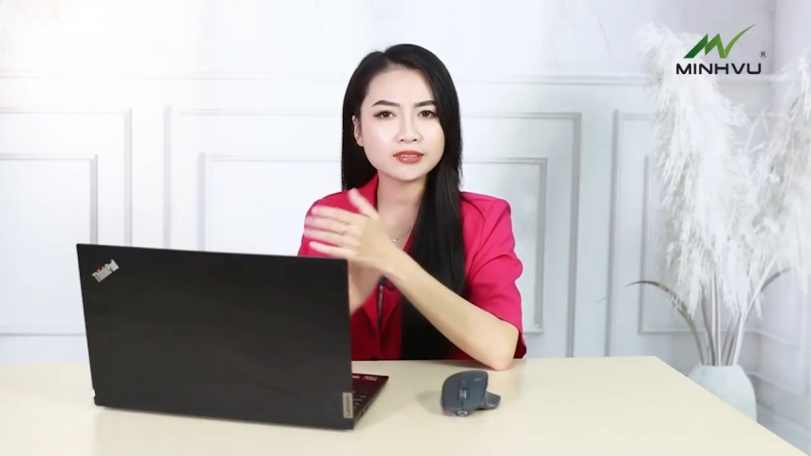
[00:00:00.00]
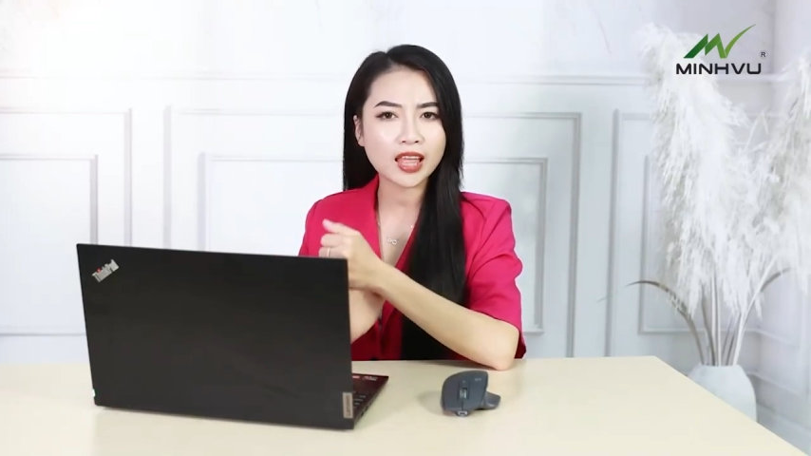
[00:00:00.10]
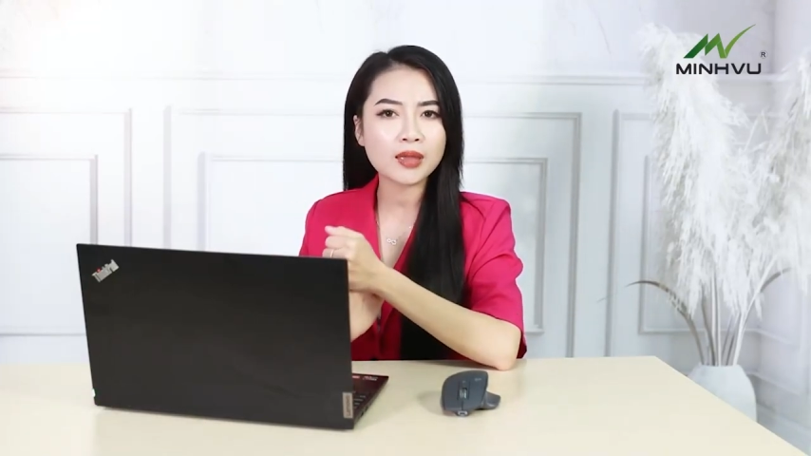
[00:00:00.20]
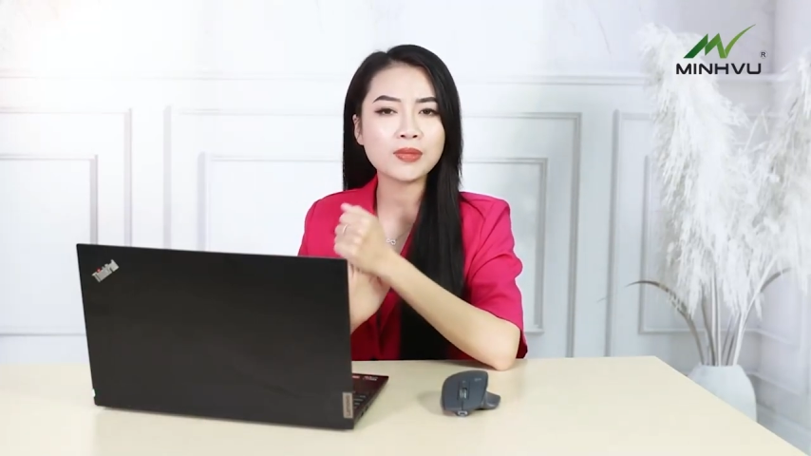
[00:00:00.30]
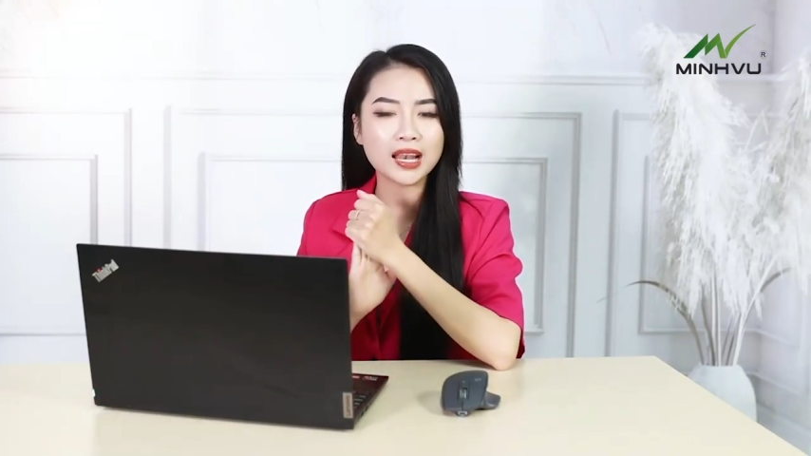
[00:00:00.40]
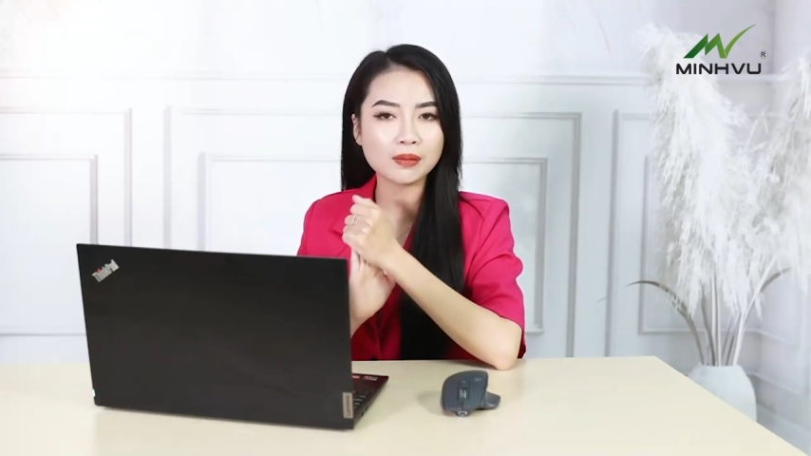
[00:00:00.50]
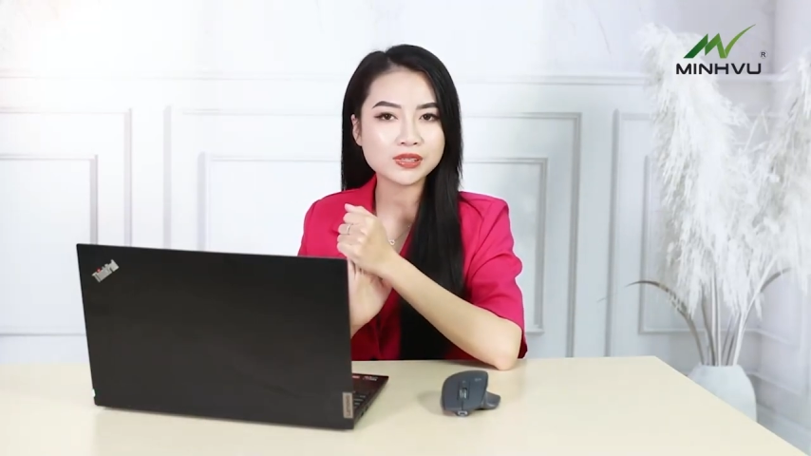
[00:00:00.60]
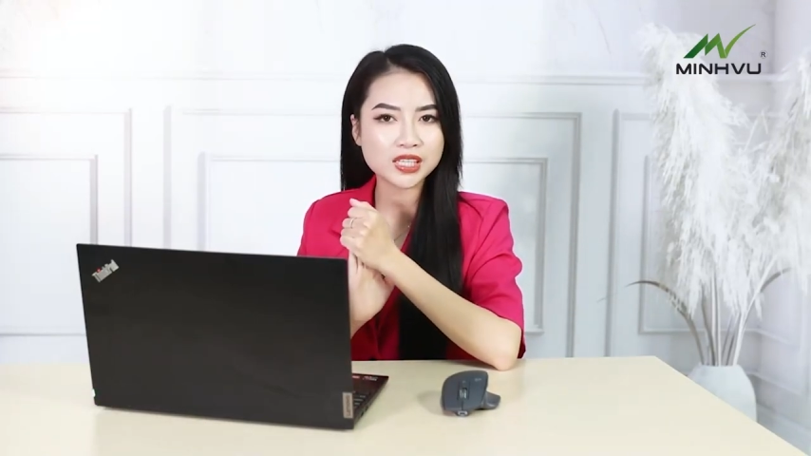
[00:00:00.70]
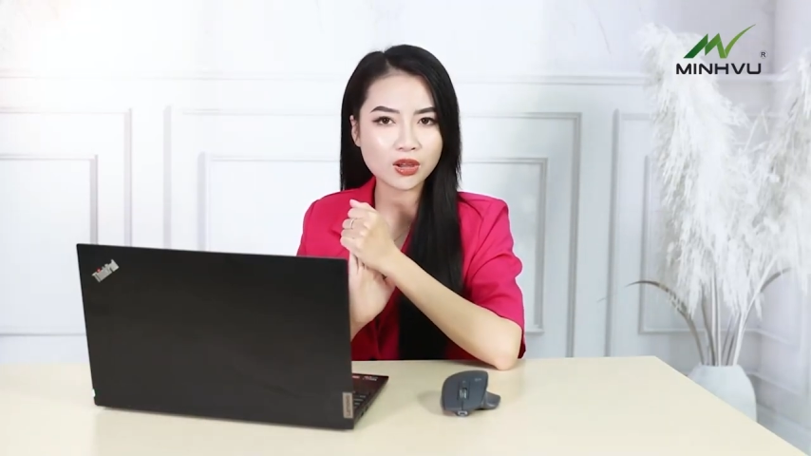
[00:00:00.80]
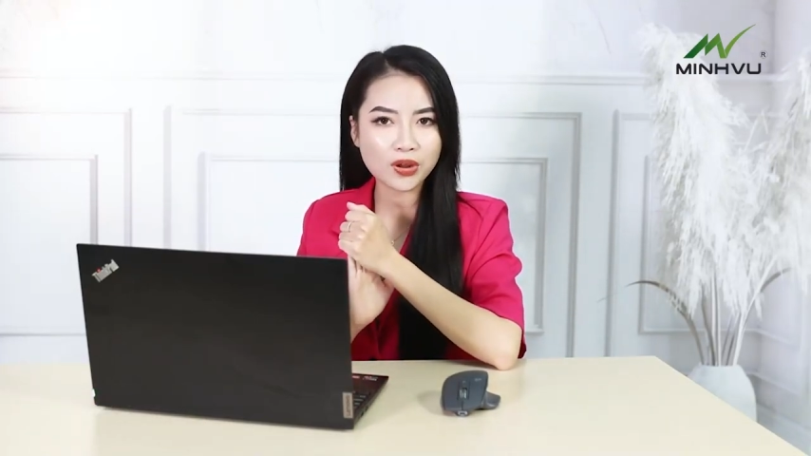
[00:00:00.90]
T15
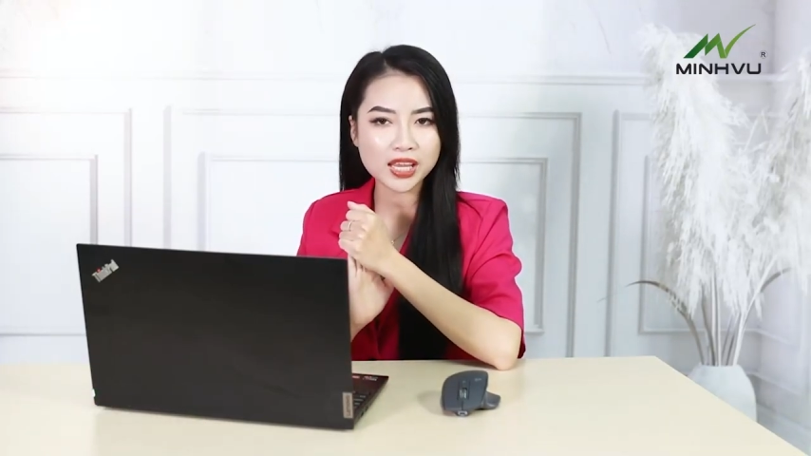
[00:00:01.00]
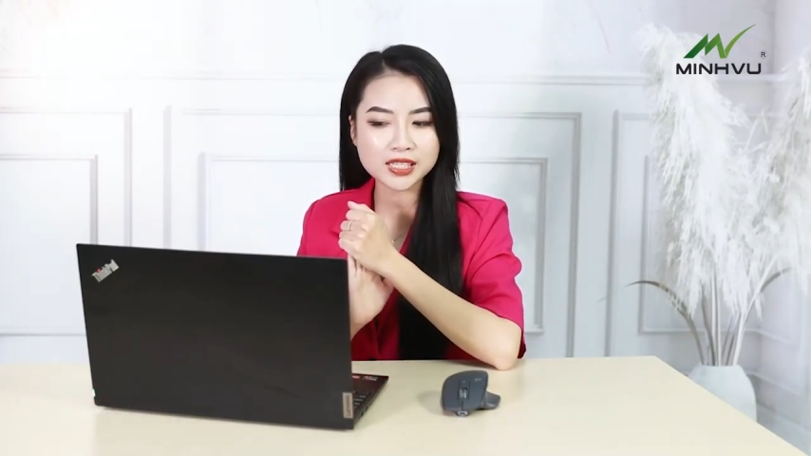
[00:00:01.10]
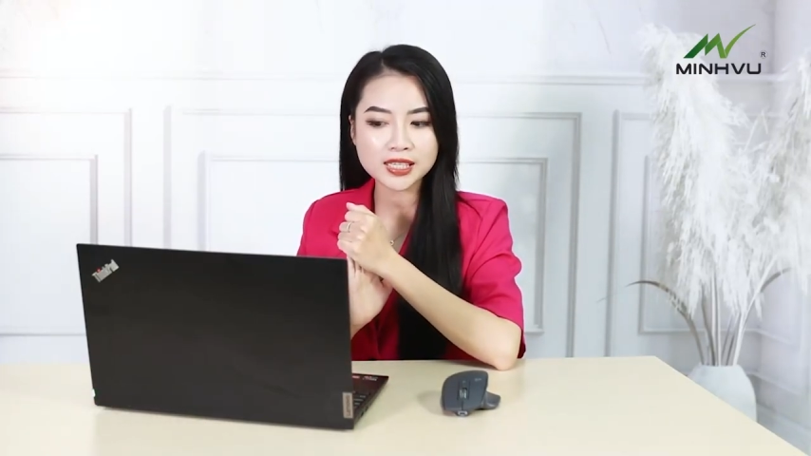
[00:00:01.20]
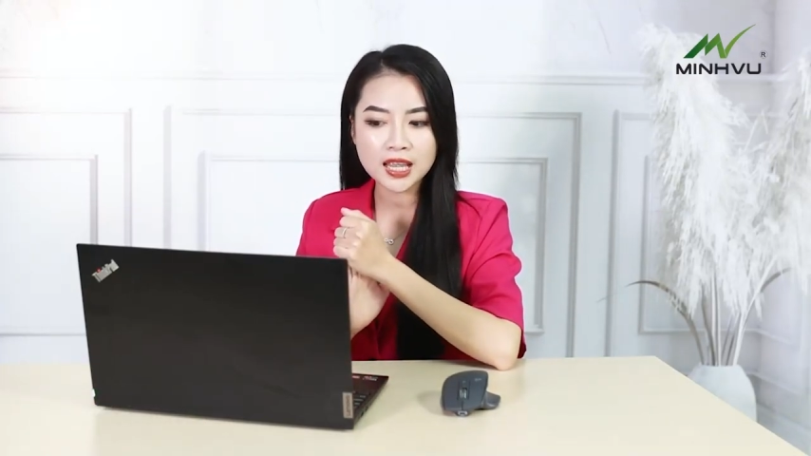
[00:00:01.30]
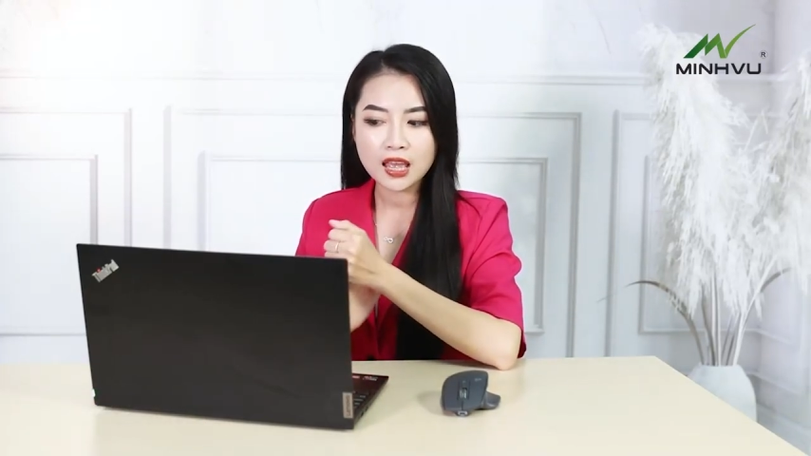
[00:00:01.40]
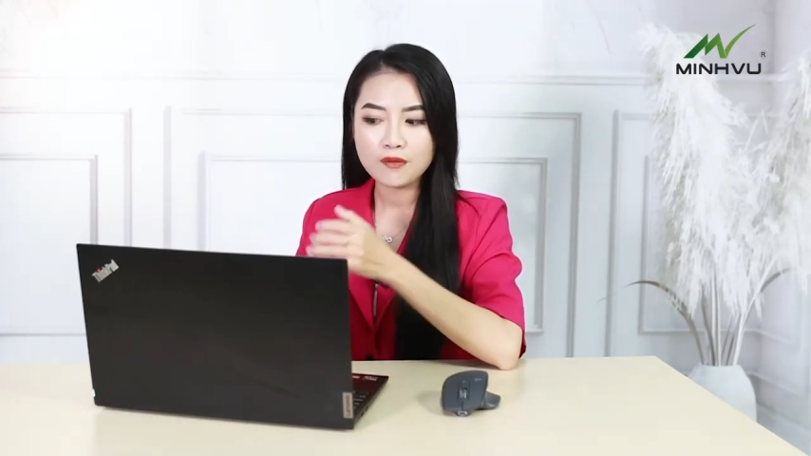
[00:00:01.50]
series